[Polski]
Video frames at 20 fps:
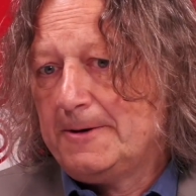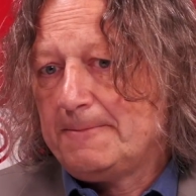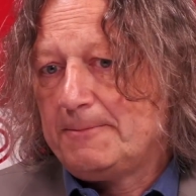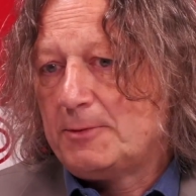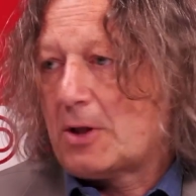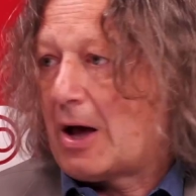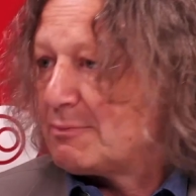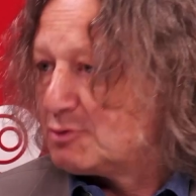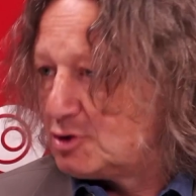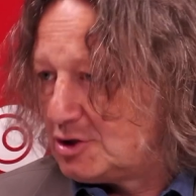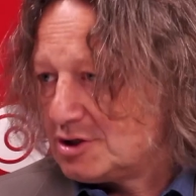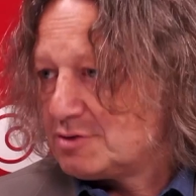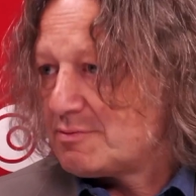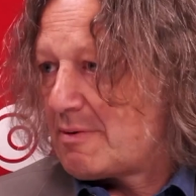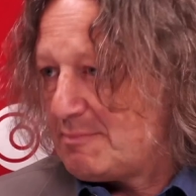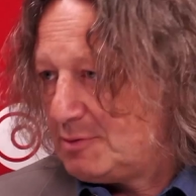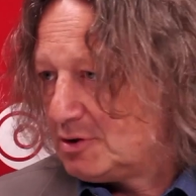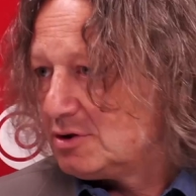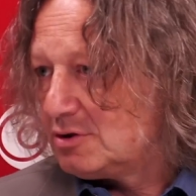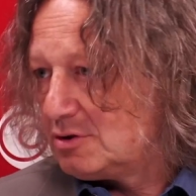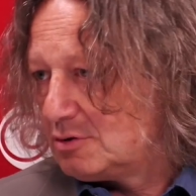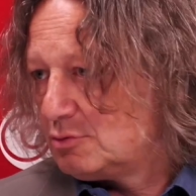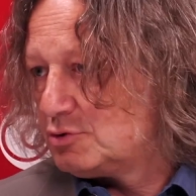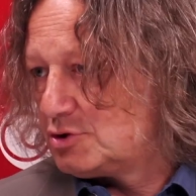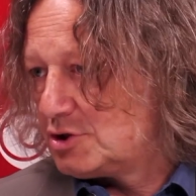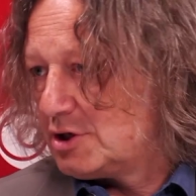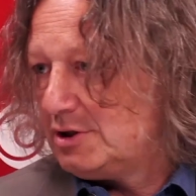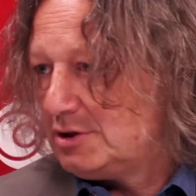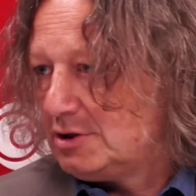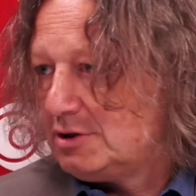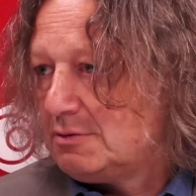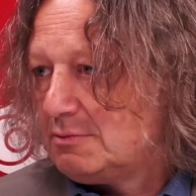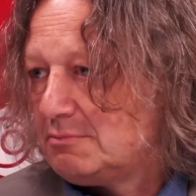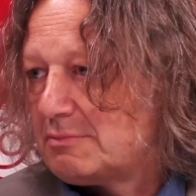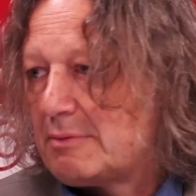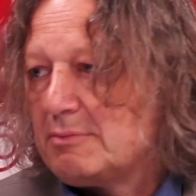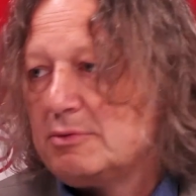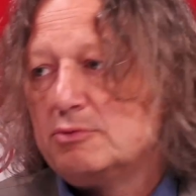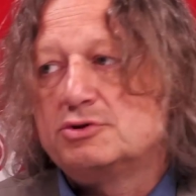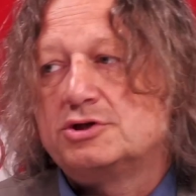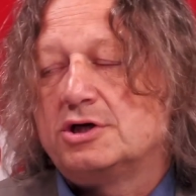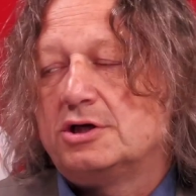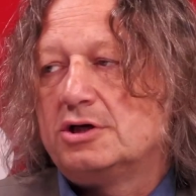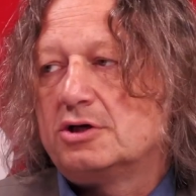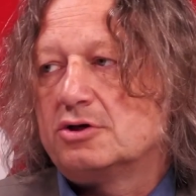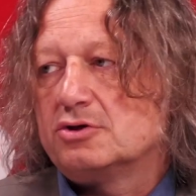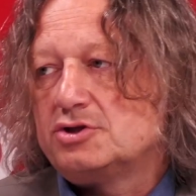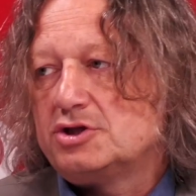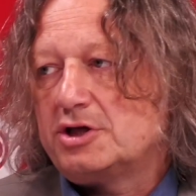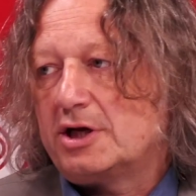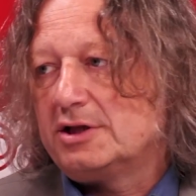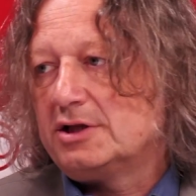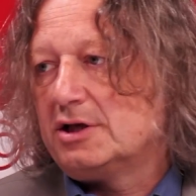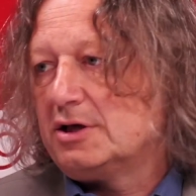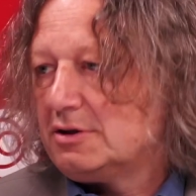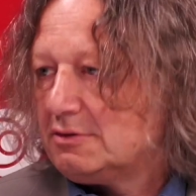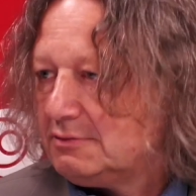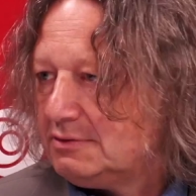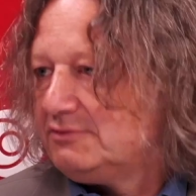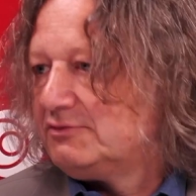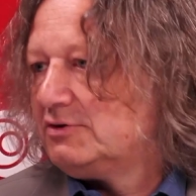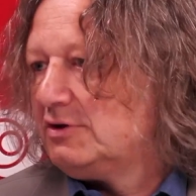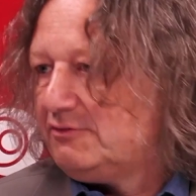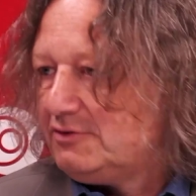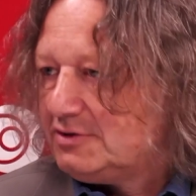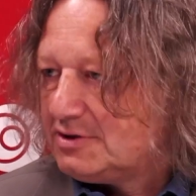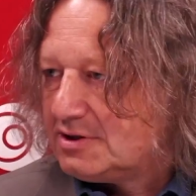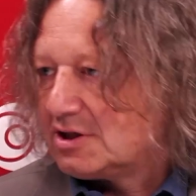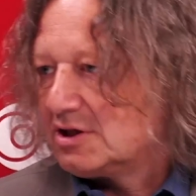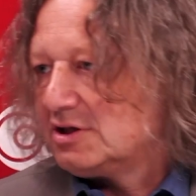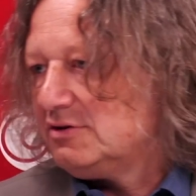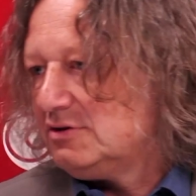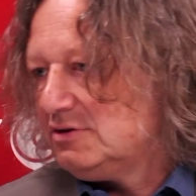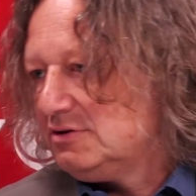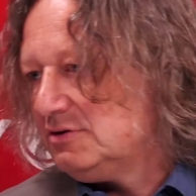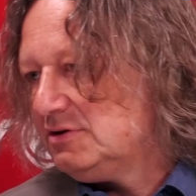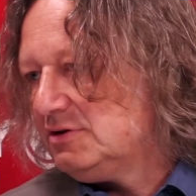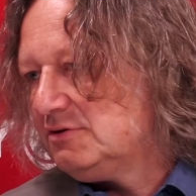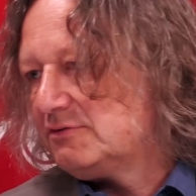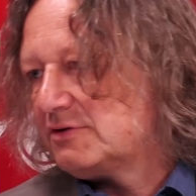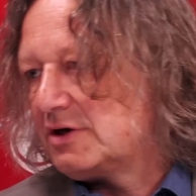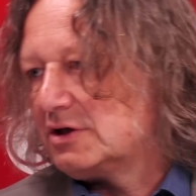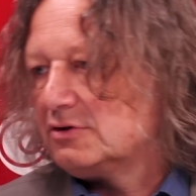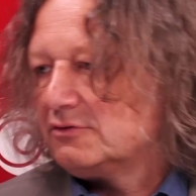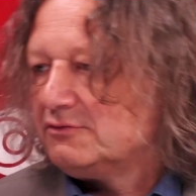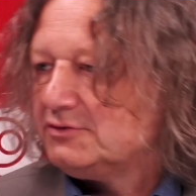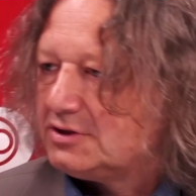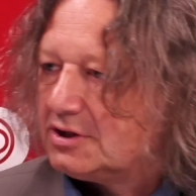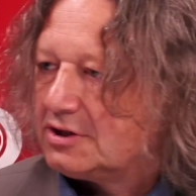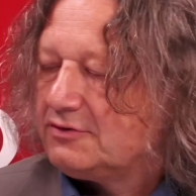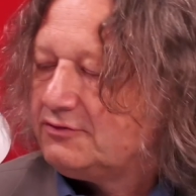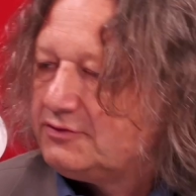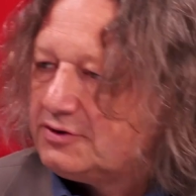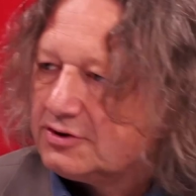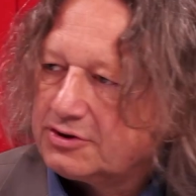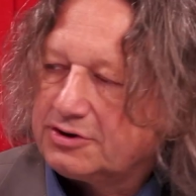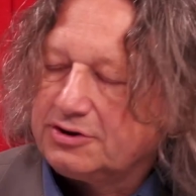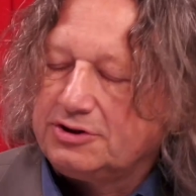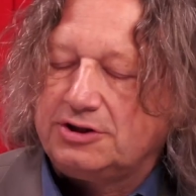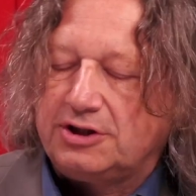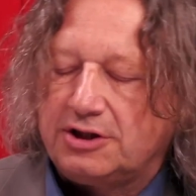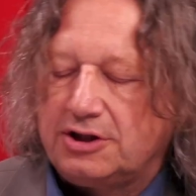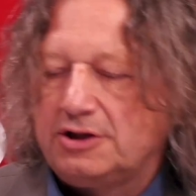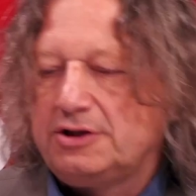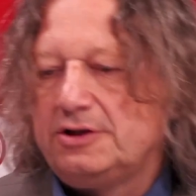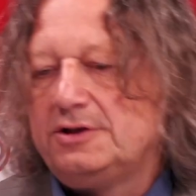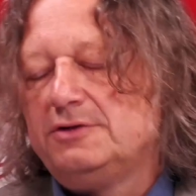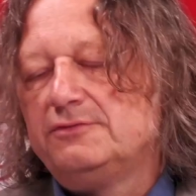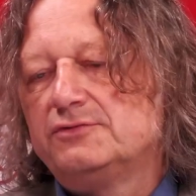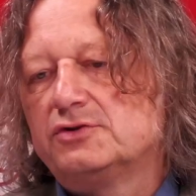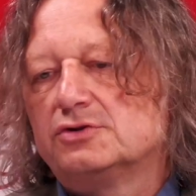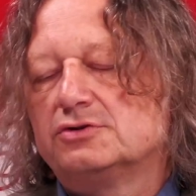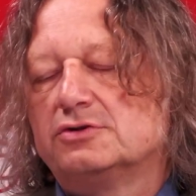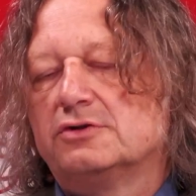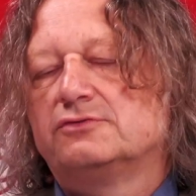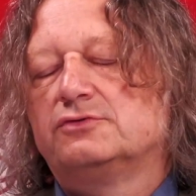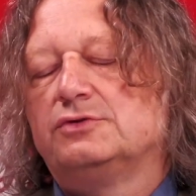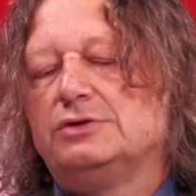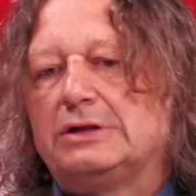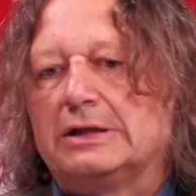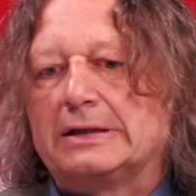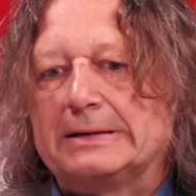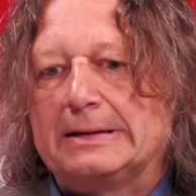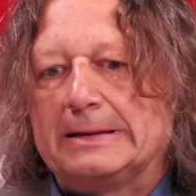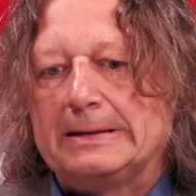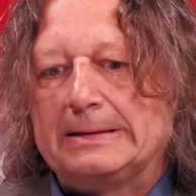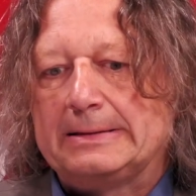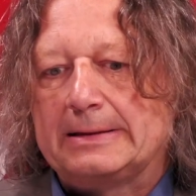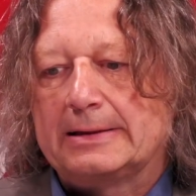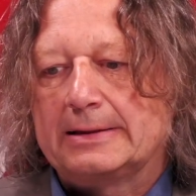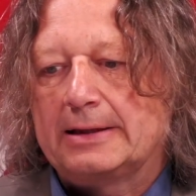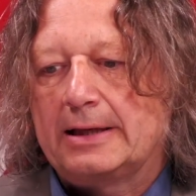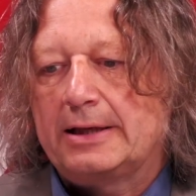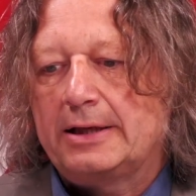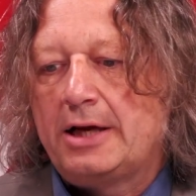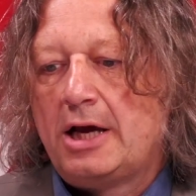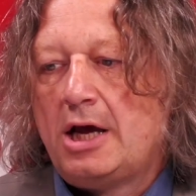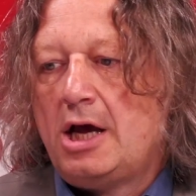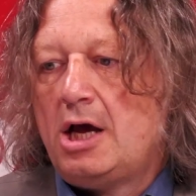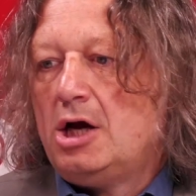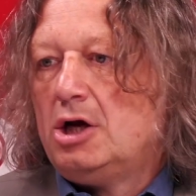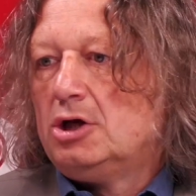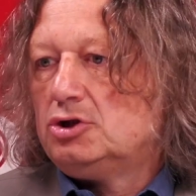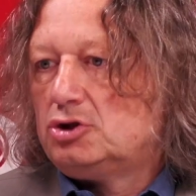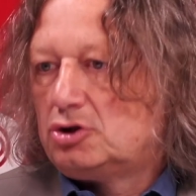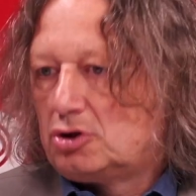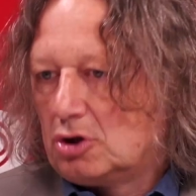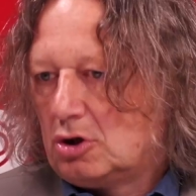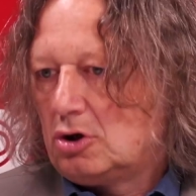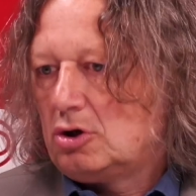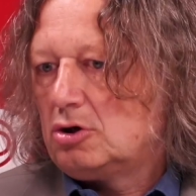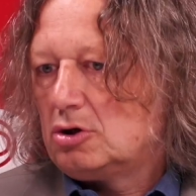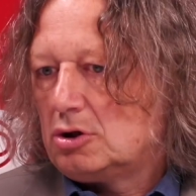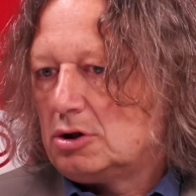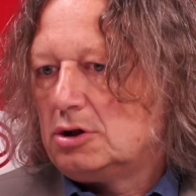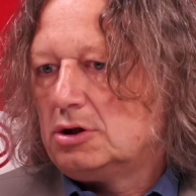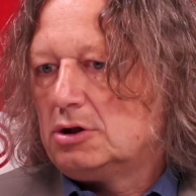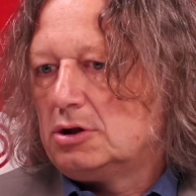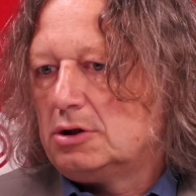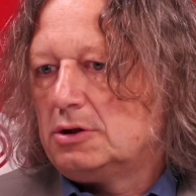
no a przecież mamy tych uczelni, mamy uczelnie rozsiane i w Gliwicach, i, w Katowicach, i w Cieszynie, i w Sosnowcu, i tak dalej, i tak dalej, to, e,